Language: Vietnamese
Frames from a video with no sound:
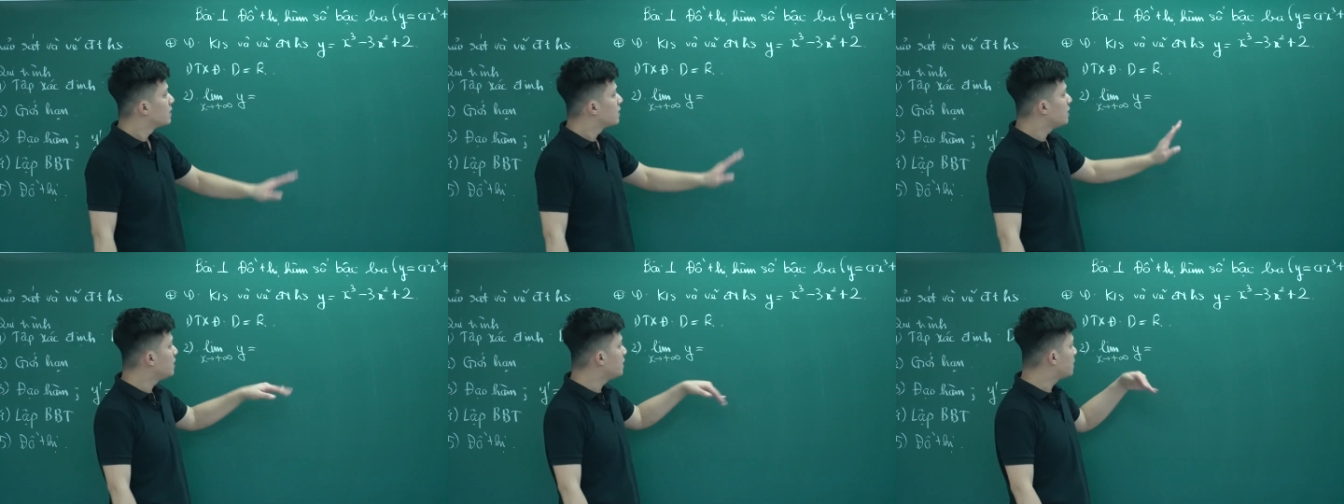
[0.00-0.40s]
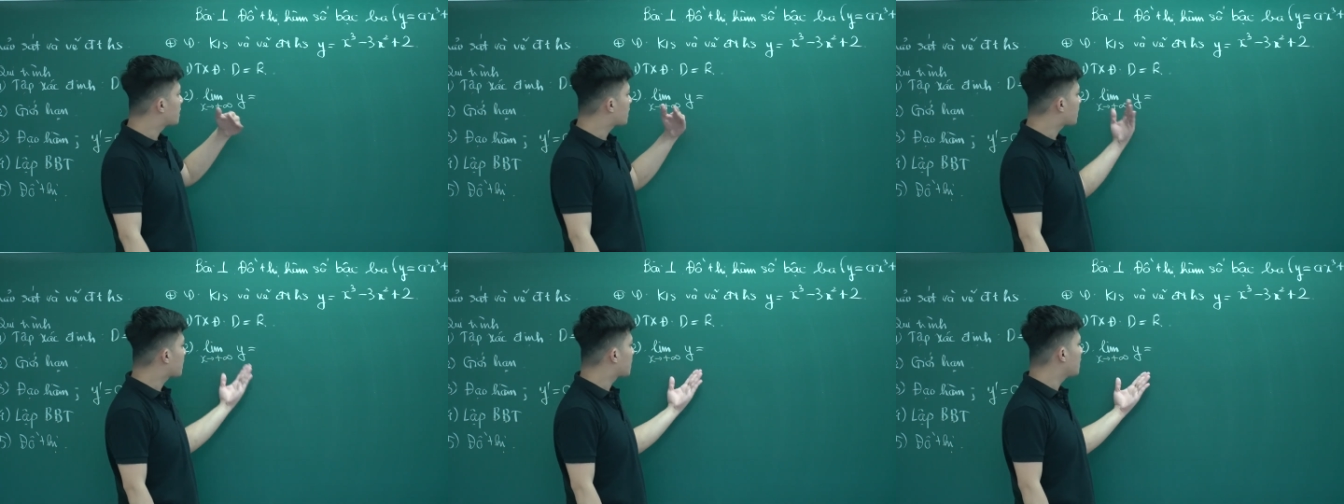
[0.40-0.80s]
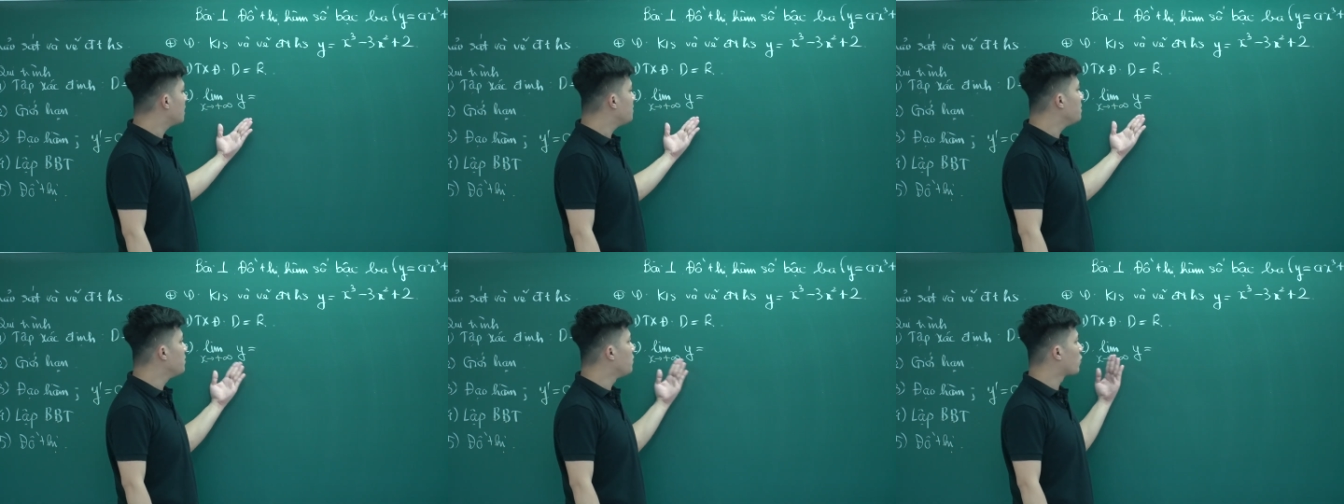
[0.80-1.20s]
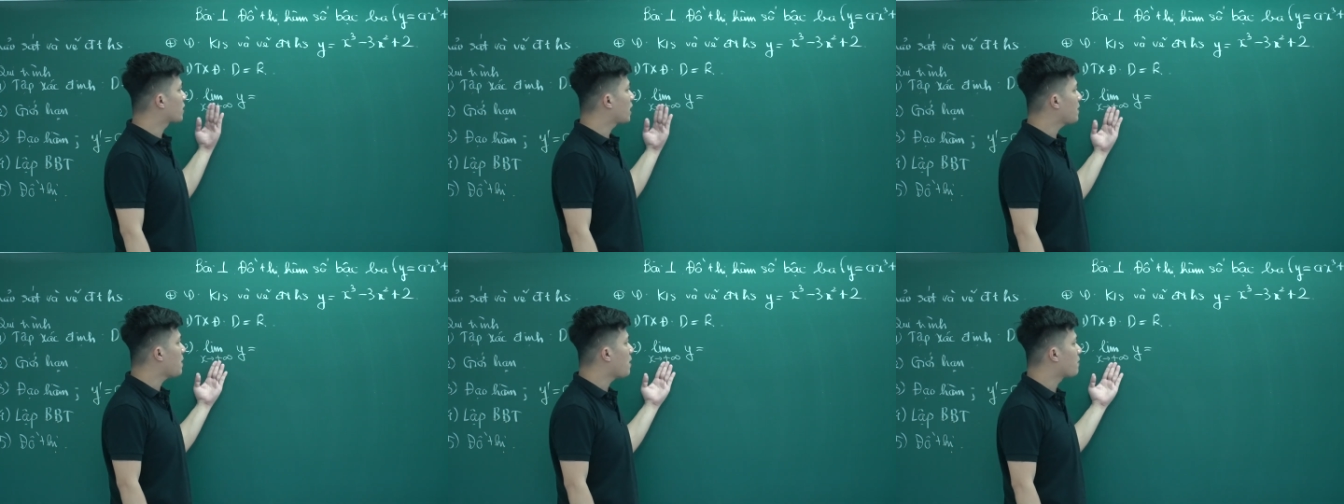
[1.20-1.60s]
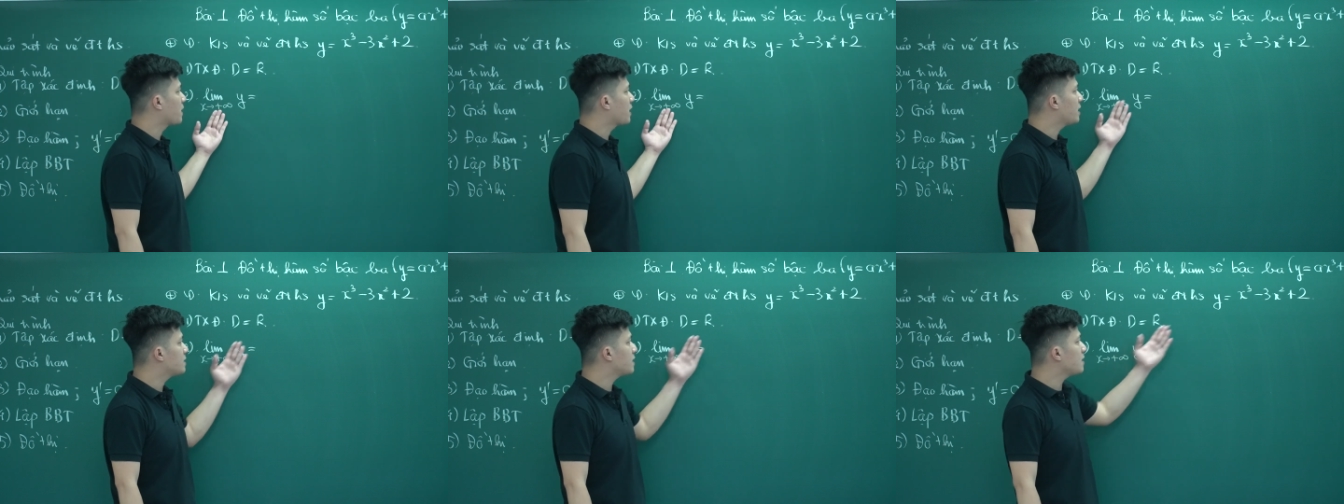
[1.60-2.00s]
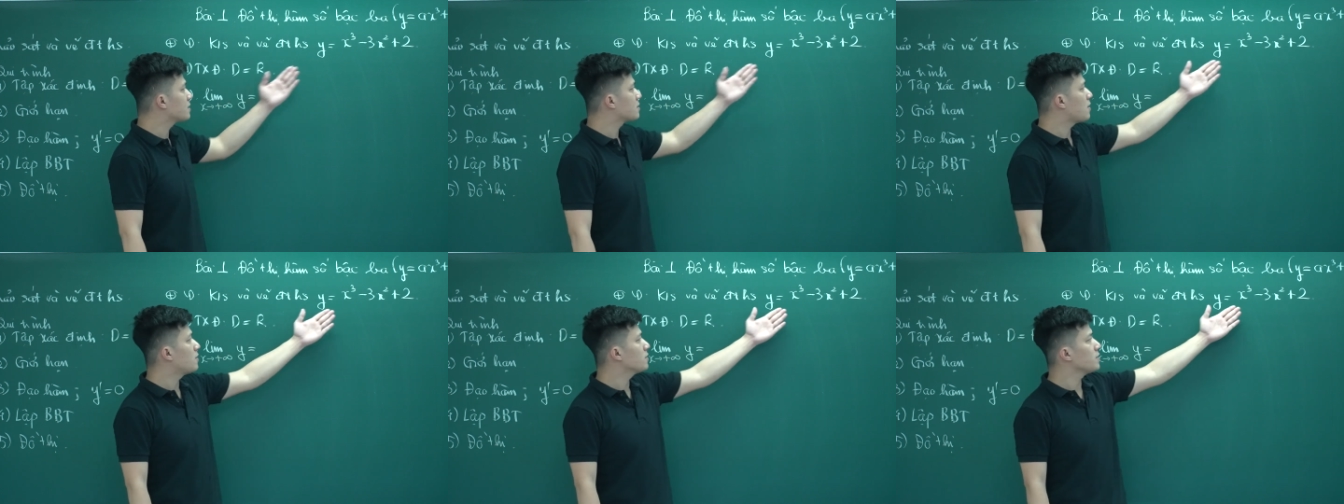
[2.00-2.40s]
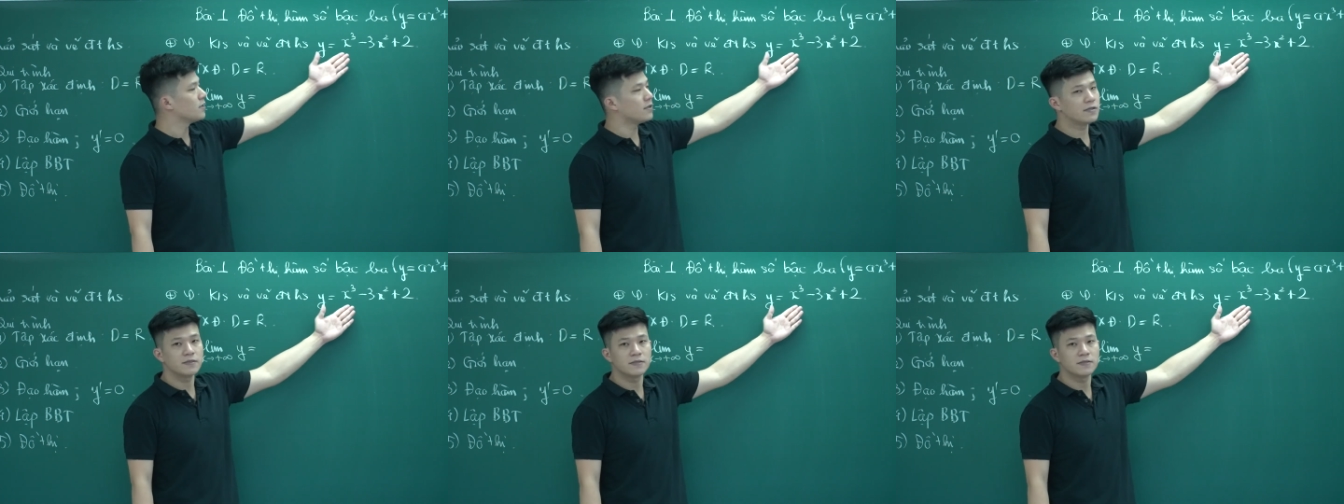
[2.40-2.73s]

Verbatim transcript: Thì lớp 11 các em học cái này rất là rõ rồi.